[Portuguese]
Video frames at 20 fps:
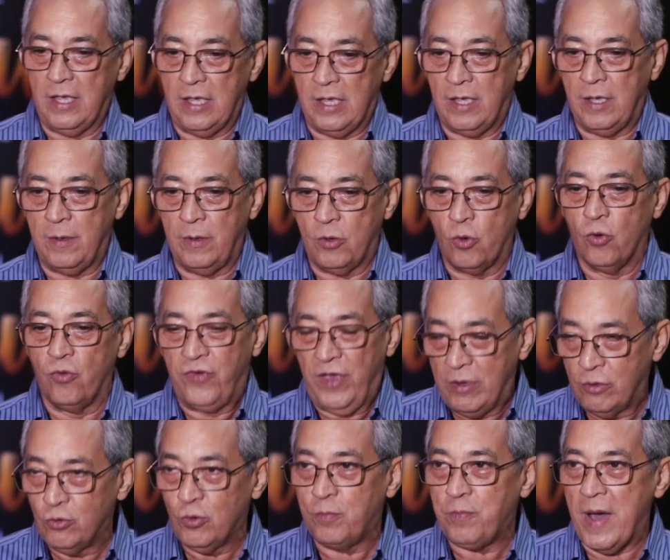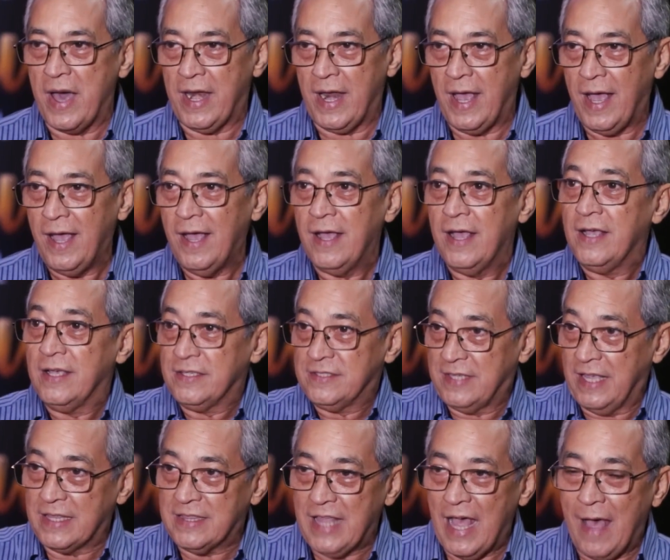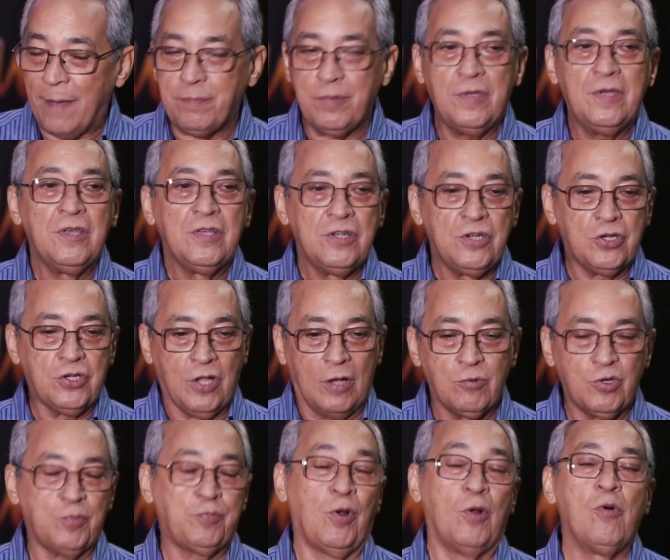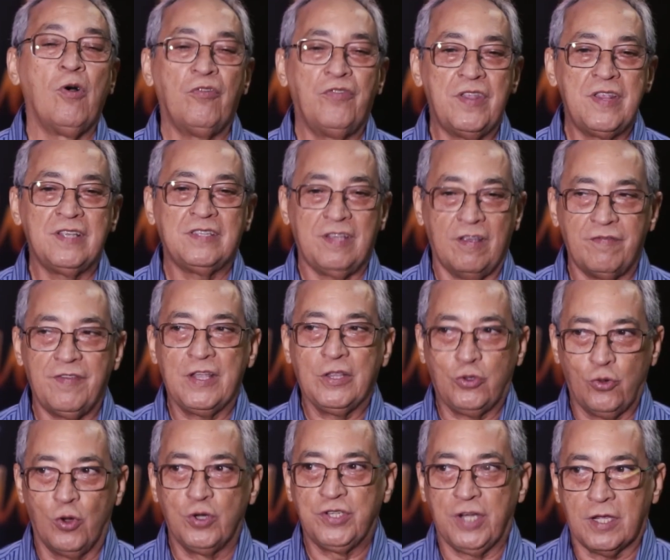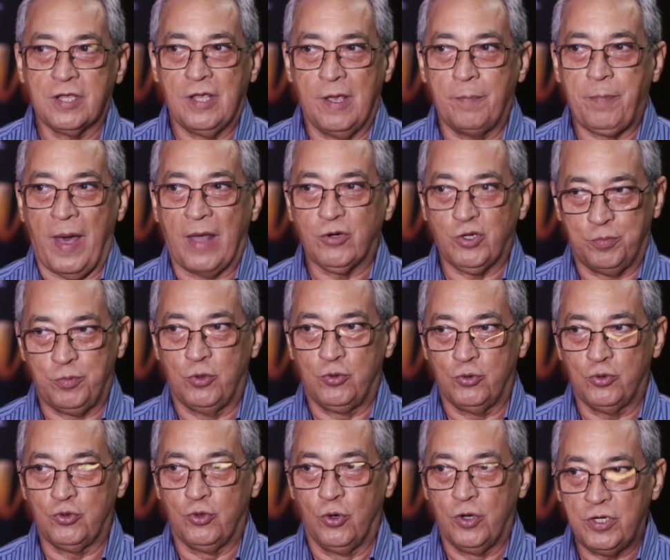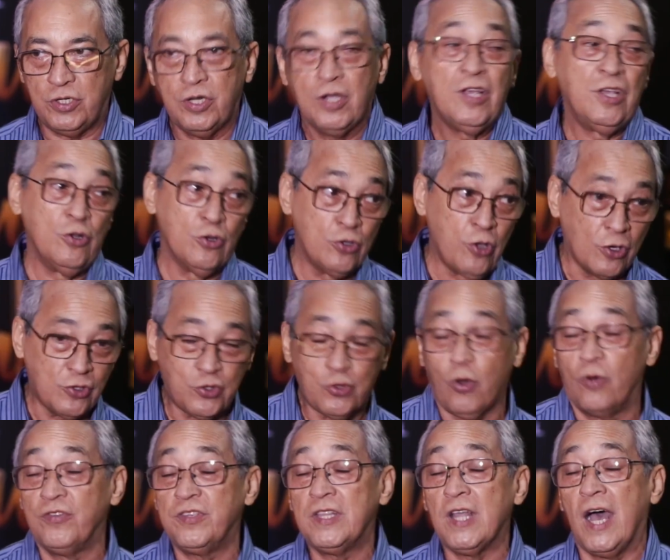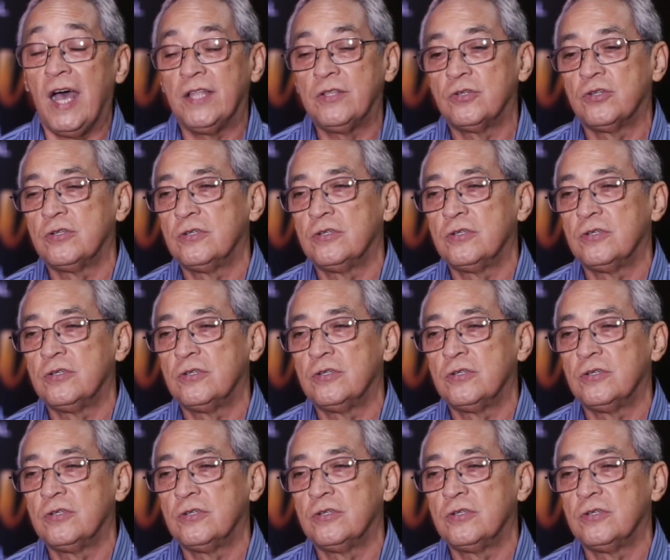e Governo do Pará, SEDAP, estamos promovendo esse evento hoje aqui para os produtores e os nossos convidados.